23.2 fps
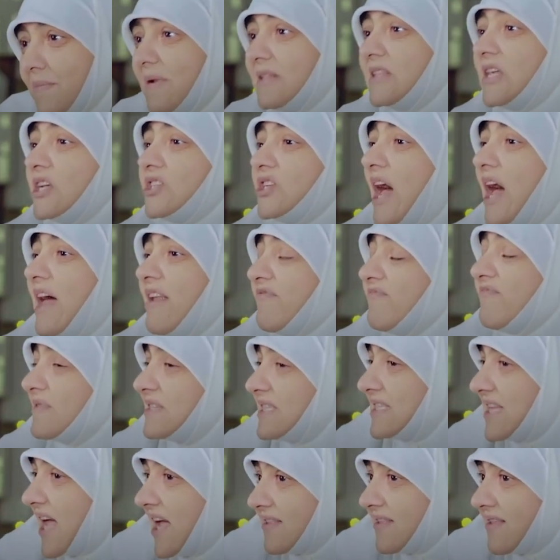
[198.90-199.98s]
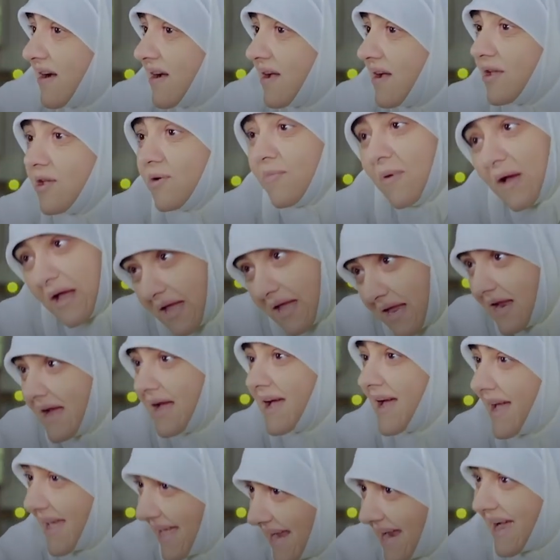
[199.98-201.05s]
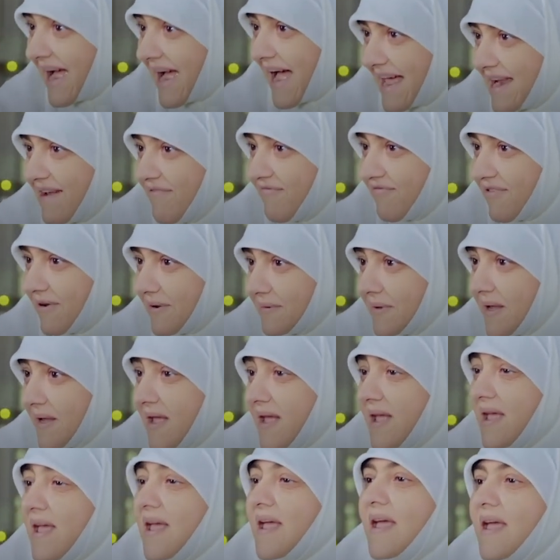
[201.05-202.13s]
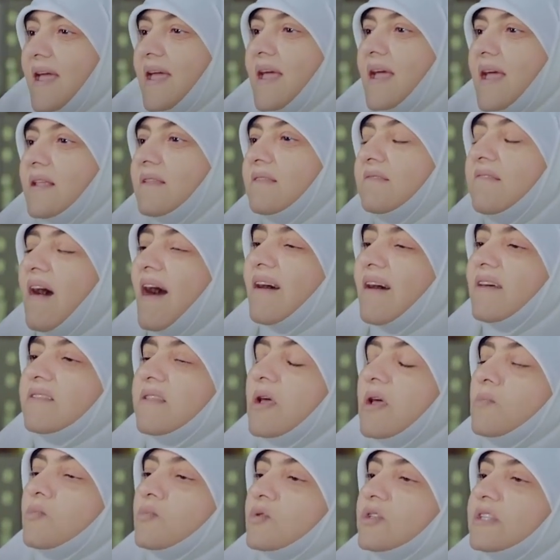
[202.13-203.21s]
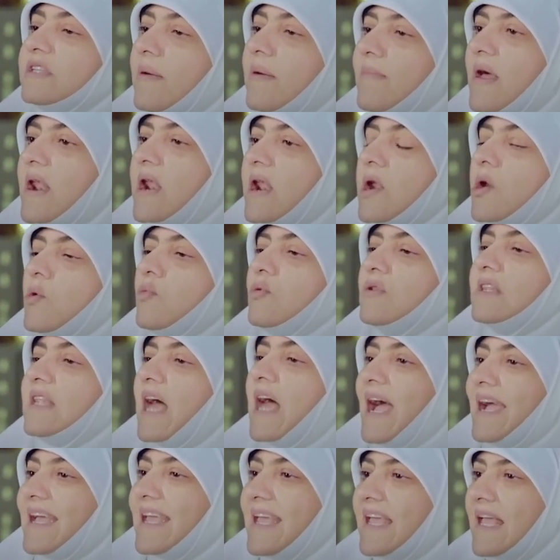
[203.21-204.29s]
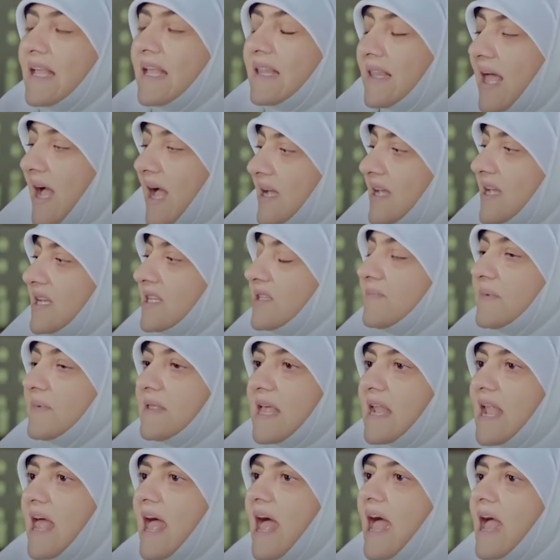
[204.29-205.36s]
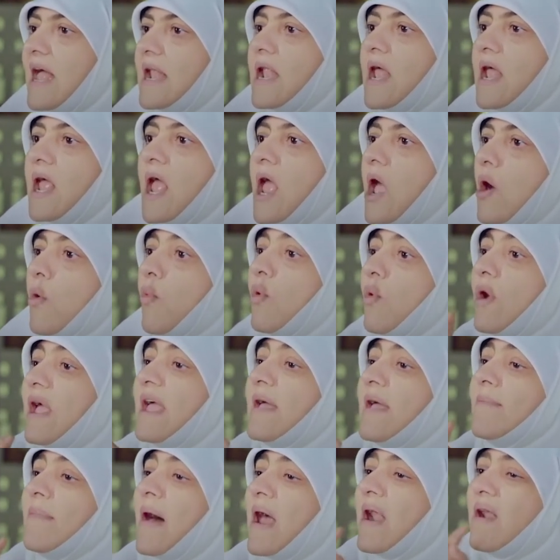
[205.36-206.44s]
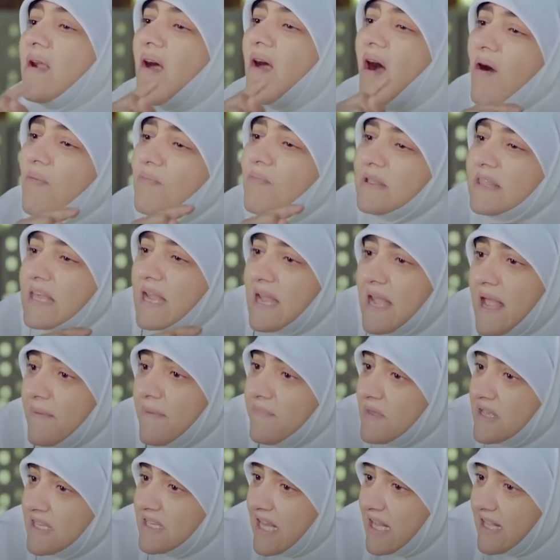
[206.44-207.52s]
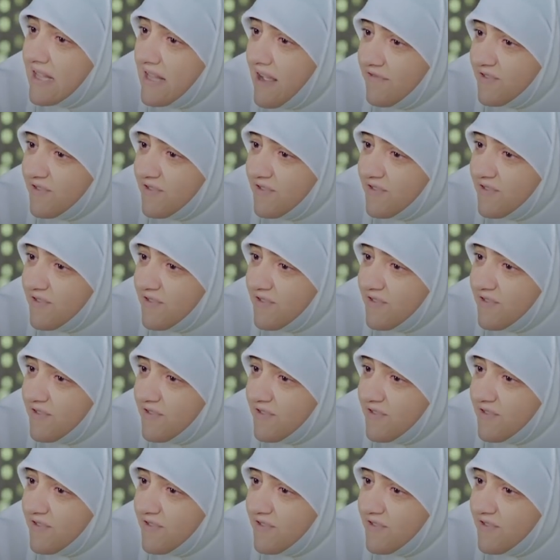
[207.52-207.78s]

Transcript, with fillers: ما انتش عارف مصلحتك يبقى غيرك عارفها آه، الضغط المستمر والتعجيز من الاهل واهمال رغبه الابن ذات